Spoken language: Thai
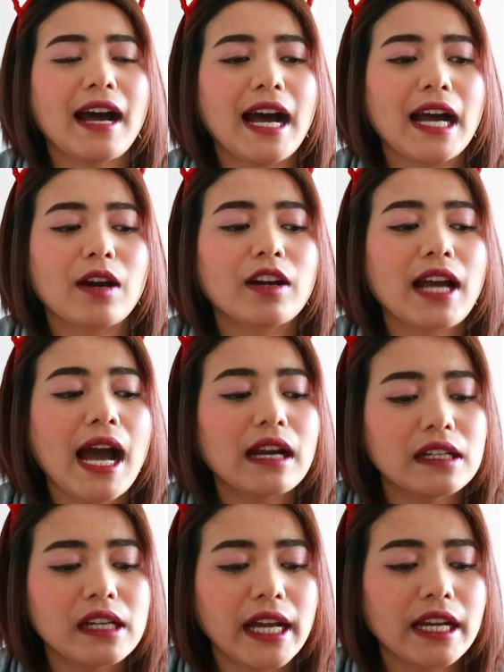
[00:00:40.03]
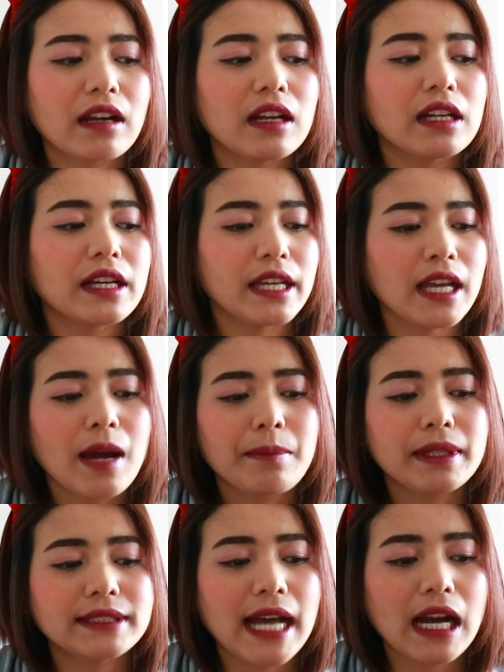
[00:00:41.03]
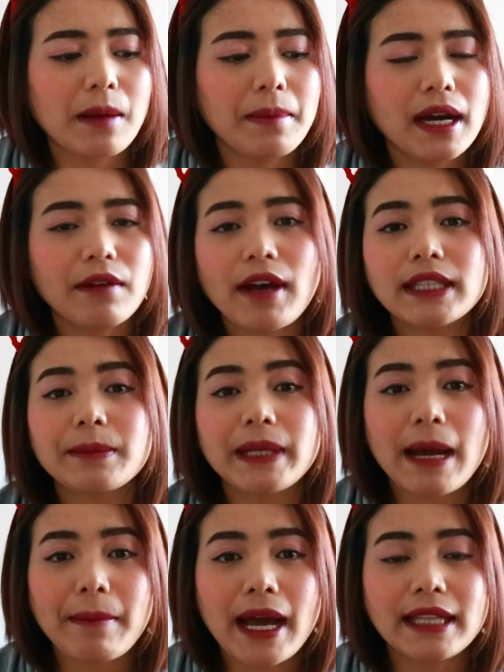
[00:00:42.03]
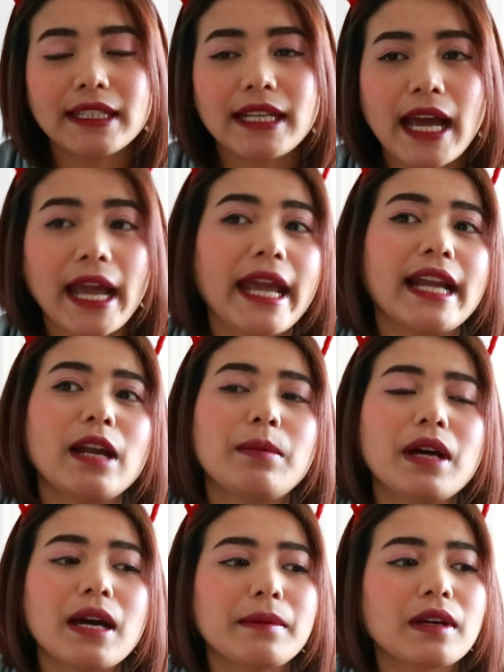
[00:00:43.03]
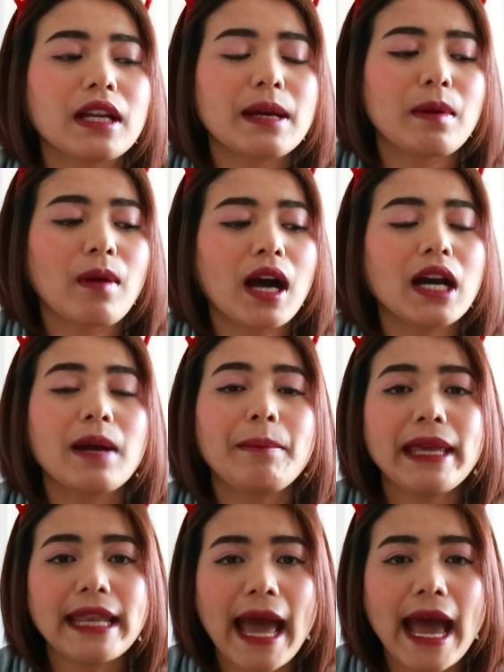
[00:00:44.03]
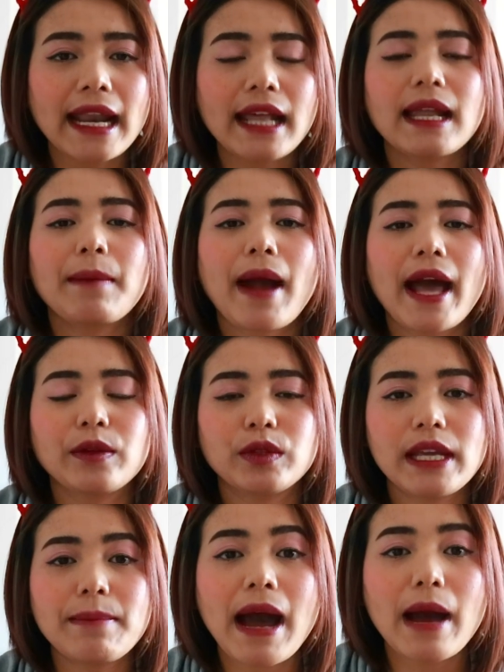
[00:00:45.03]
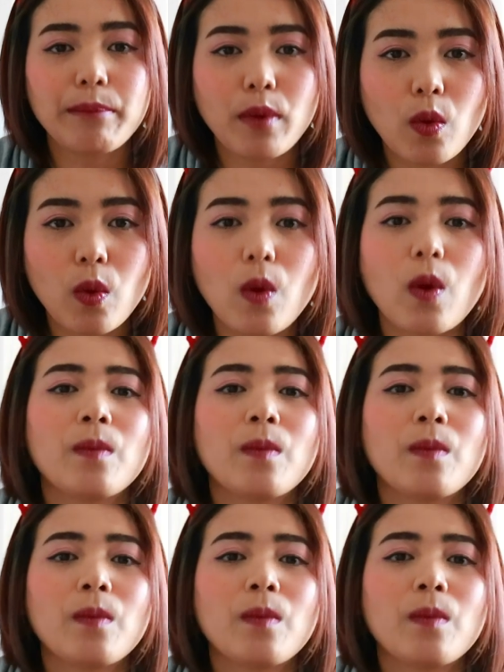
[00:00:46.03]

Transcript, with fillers: อ่าค่อนข้างเหนื่อยนะก็เลยปรึกษากับเพื่อนว่าจะไปทำงานที่ไหน แล้วเพื่อนมันก็เลยบอกว่าเออมีนานะทำงานอยู่ที่บางปู